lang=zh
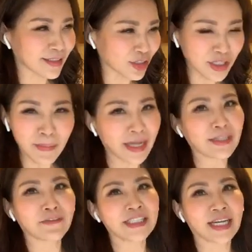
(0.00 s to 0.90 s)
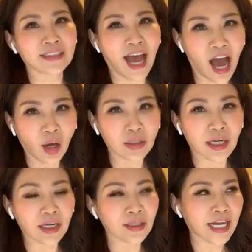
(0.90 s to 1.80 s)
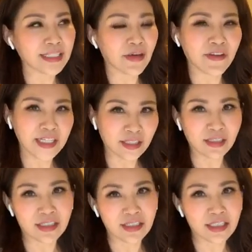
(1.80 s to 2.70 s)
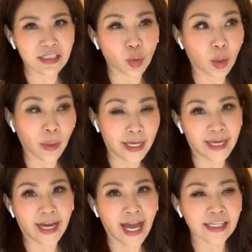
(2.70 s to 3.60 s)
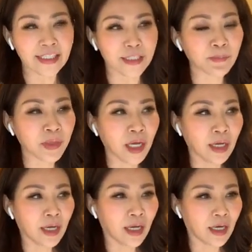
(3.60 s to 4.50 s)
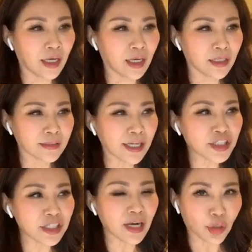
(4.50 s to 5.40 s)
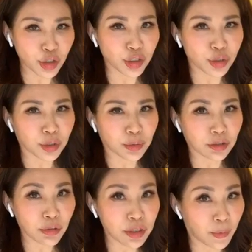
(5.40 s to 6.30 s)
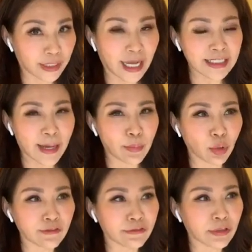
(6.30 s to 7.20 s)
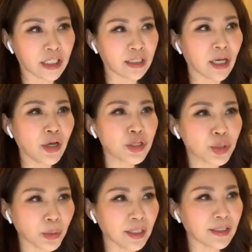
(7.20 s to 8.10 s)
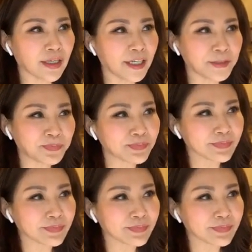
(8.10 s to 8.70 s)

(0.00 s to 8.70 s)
就是卖的非常的好，然后大家非常的支持我，我也很开心。呃，但是老实说，我都是为大家谋福利，所以呢。